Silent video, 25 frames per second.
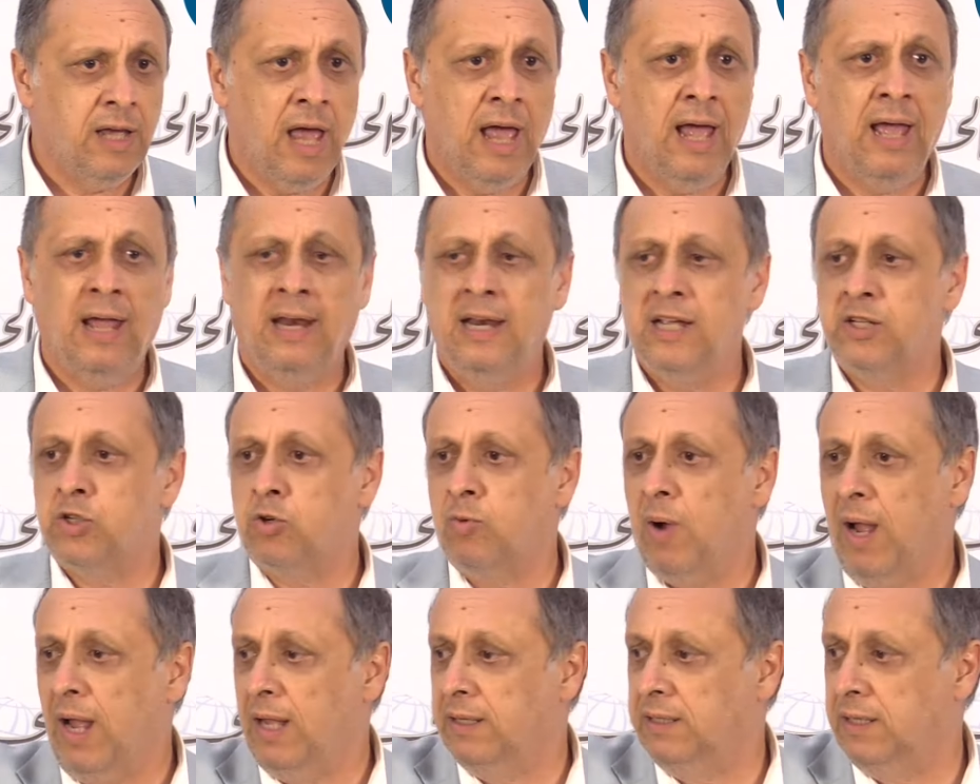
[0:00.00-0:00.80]
علاش
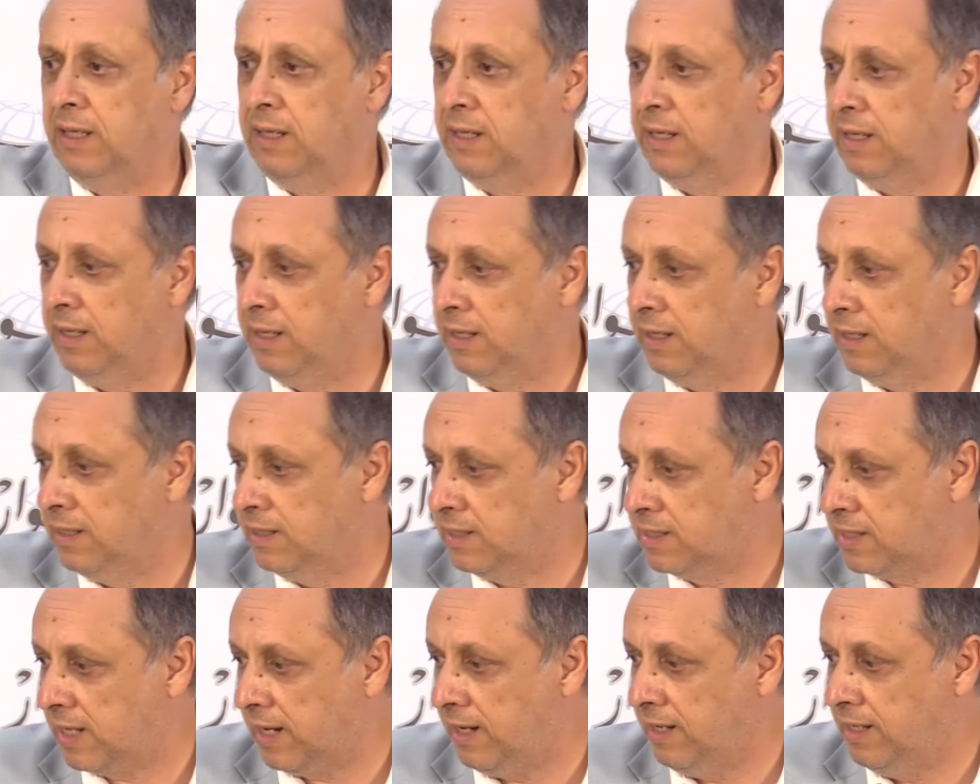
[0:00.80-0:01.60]
واحد
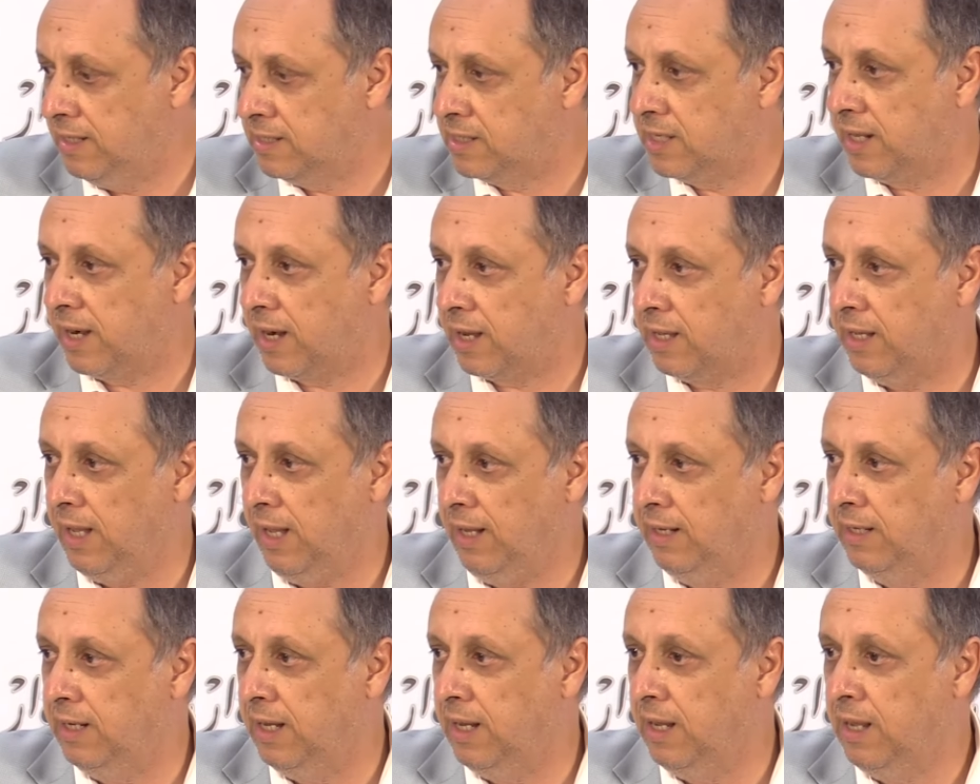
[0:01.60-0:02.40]
يسرق
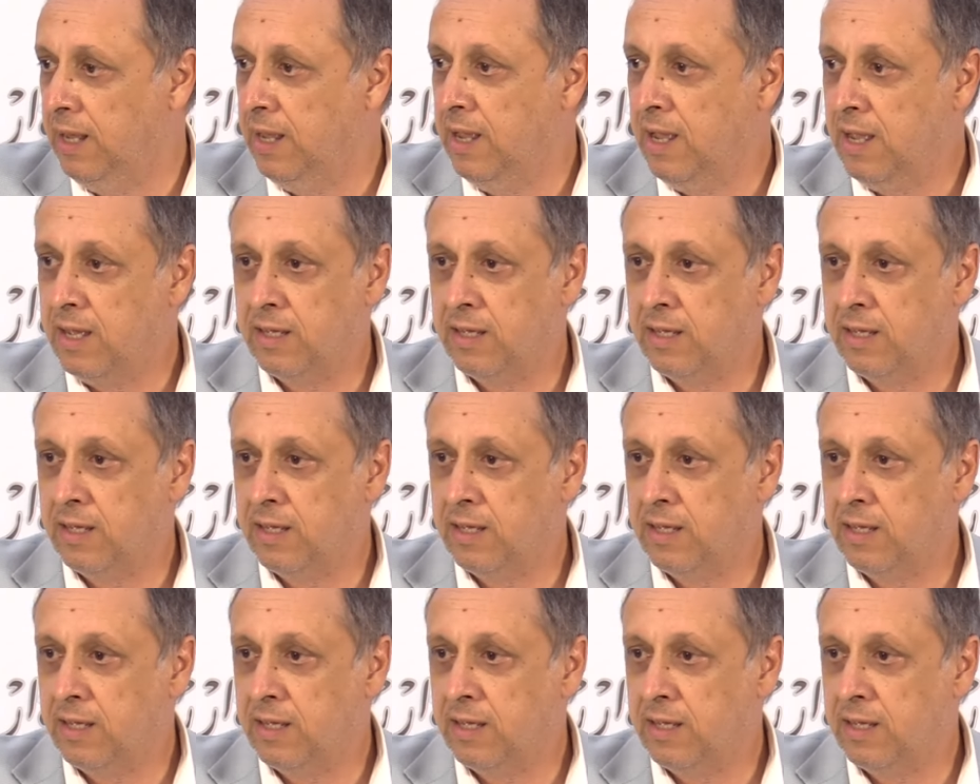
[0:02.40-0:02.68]
يعني